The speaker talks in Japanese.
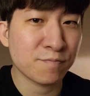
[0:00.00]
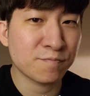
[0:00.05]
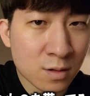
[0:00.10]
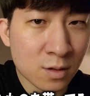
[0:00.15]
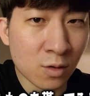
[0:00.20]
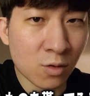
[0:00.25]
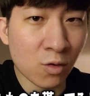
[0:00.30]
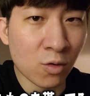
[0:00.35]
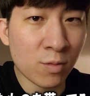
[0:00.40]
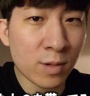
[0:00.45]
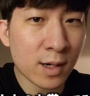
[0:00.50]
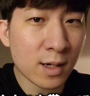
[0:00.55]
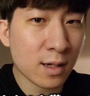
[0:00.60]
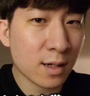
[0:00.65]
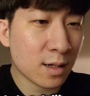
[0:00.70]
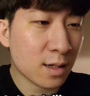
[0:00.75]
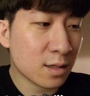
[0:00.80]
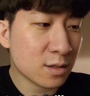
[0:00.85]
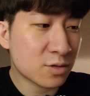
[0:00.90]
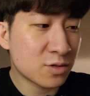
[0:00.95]
で、お前
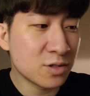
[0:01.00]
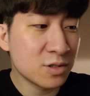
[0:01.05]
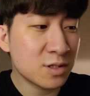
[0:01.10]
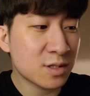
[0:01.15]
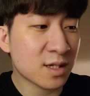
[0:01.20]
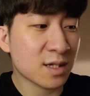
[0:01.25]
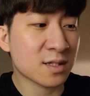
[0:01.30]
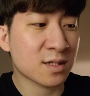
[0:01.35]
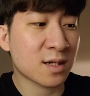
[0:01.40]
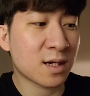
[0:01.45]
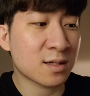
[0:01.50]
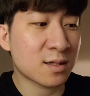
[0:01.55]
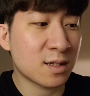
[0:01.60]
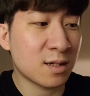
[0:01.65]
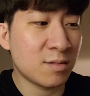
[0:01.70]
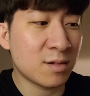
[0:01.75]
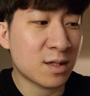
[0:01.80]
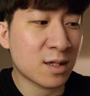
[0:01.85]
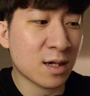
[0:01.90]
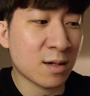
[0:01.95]
らが軍で使っ
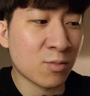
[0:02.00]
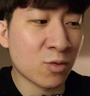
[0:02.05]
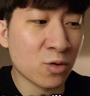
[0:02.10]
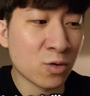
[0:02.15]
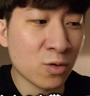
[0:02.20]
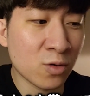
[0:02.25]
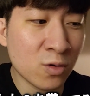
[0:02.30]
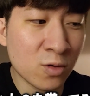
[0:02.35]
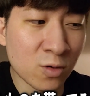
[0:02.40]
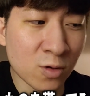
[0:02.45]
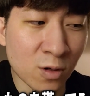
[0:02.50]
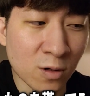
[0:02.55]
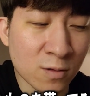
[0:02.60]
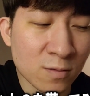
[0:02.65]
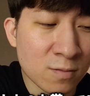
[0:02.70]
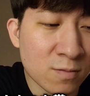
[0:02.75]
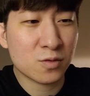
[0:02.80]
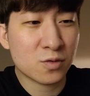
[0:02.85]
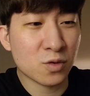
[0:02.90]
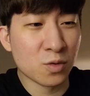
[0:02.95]
てみたものを、
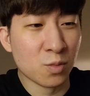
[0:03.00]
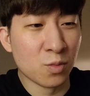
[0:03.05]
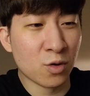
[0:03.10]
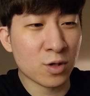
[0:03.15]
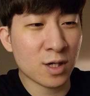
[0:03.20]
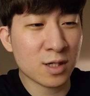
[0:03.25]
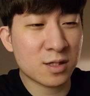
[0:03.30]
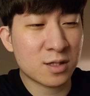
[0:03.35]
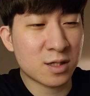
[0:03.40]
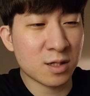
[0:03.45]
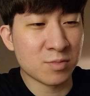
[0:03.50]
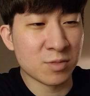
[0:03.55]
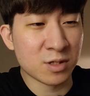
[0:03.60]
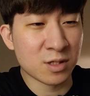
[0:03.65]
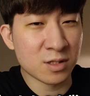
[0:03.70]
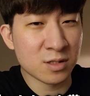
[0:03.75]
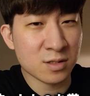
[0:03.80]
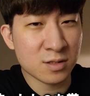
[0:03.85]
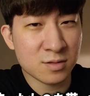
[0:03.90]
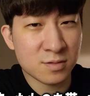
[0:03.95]
ちょっともらってみ
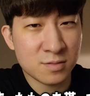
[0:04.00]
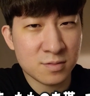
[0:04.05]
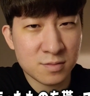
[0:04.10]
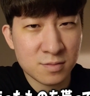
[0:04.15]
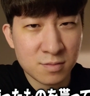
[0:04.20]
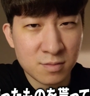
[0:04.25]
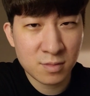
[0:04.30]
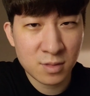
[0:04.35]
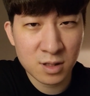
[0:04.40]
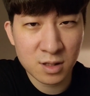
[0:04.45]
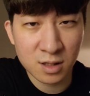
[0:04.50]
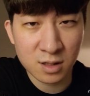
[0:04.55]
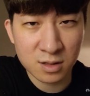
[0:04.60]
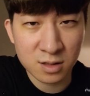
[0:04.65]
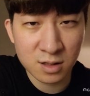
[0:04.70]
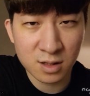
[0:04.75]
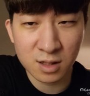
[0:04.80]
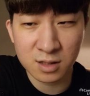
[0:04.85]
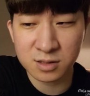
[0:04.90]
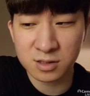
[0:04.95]
るみたいな
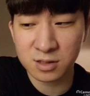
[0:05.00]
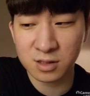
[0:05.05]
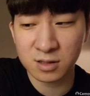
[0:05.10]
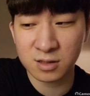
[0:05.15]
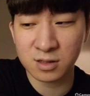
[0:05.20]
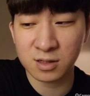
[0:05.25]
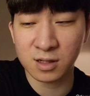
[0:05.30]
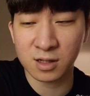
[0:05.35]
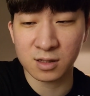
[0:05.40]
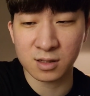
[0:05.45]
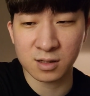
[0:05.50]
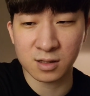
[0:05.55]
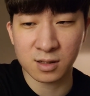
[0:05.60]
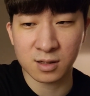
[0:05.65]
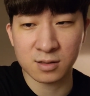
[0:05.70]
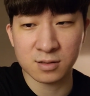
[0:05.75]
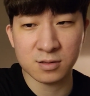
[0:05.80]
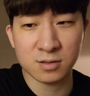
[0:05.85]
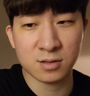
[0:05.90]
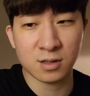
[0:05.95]
企画してくれないかな。